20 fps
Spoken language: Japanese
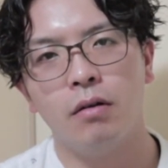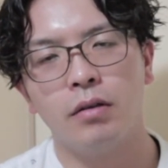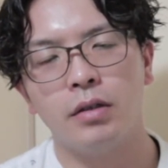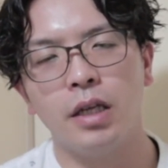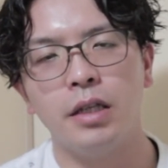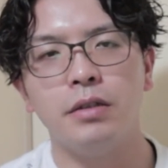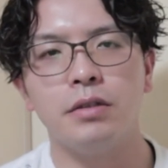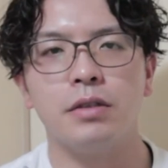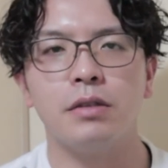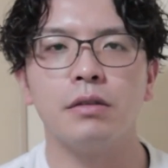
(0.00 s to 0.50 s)

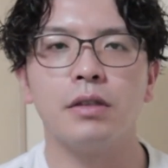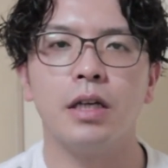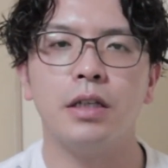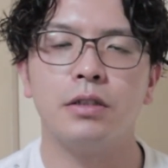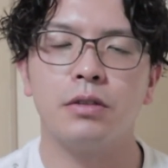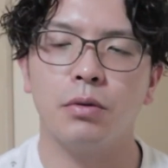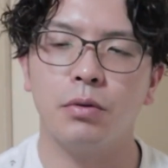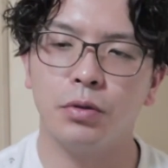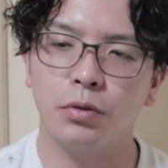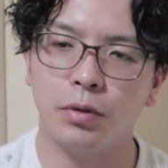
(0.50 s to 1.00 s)
年に数回
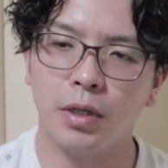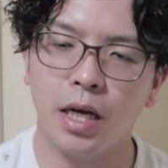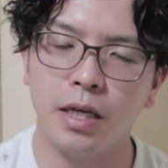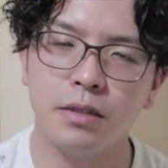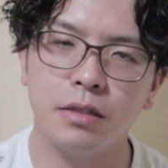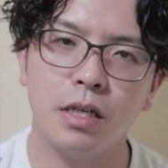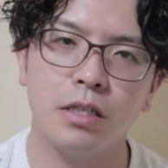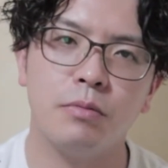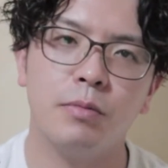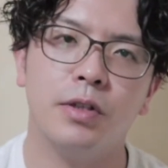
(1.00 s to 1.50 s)
にそういうことを感
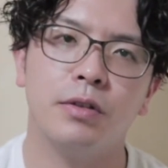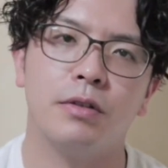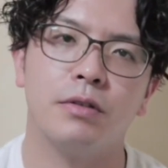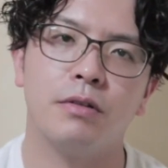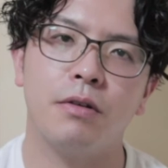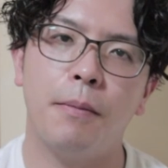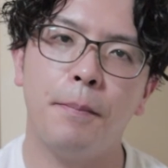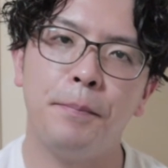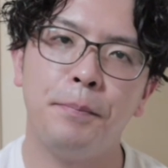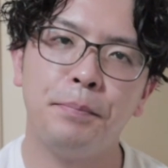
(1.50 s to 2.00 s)
じてしまうんで
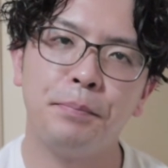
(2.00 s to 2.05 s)
すよ